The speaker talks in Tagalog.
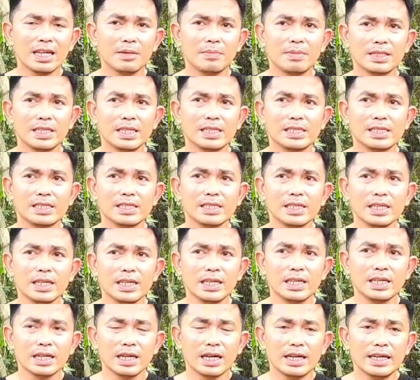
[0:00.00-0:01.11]
kalapatids
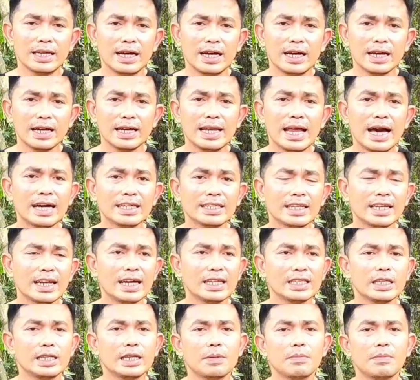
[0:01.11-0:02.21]
kaya kailangan
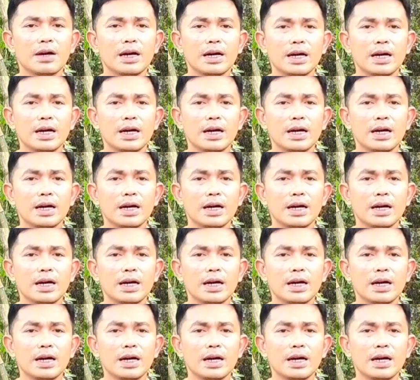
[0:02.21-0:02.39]
na natin ng